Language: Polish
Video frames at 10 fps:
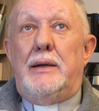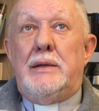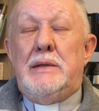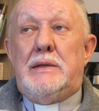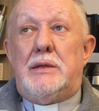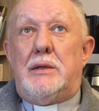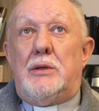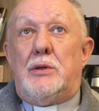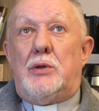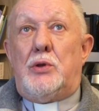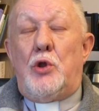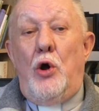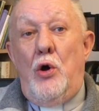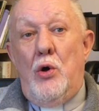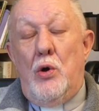I
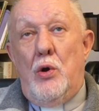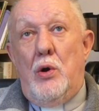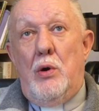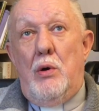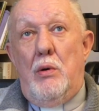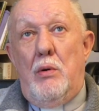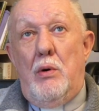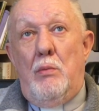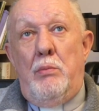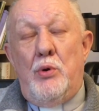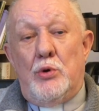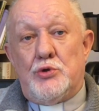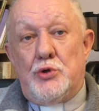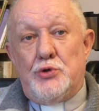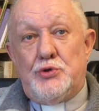to było
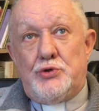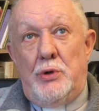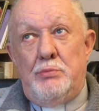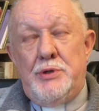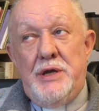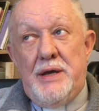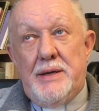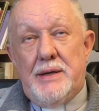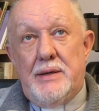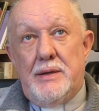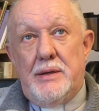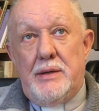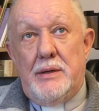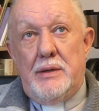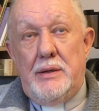coś, co mnie
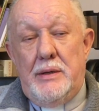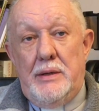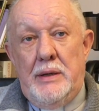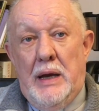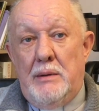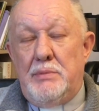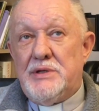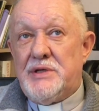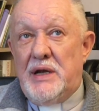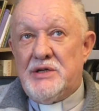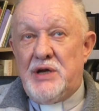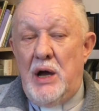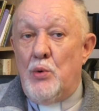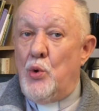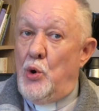jakby
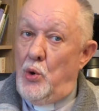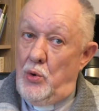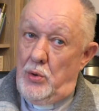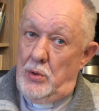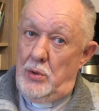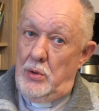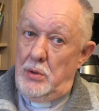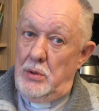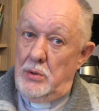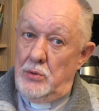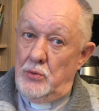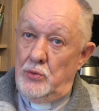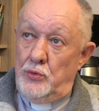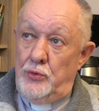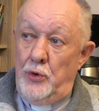zrażało
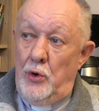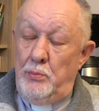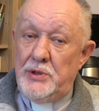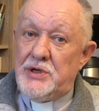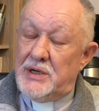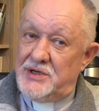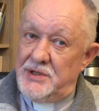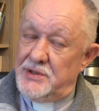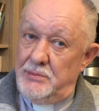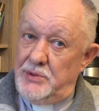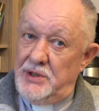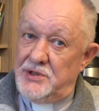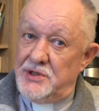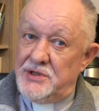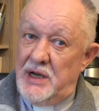do bycia księdzem
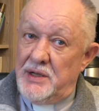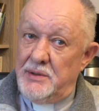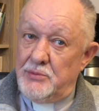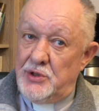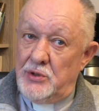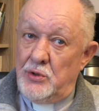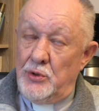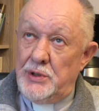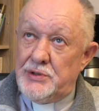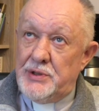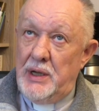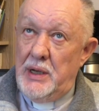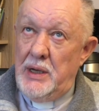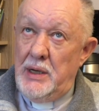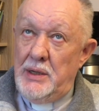diecezjalnym, że to jest
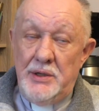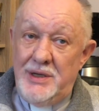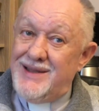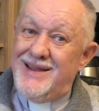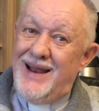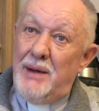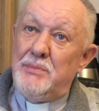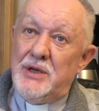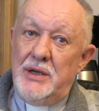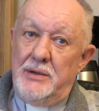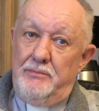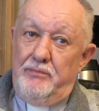nie dla mnie.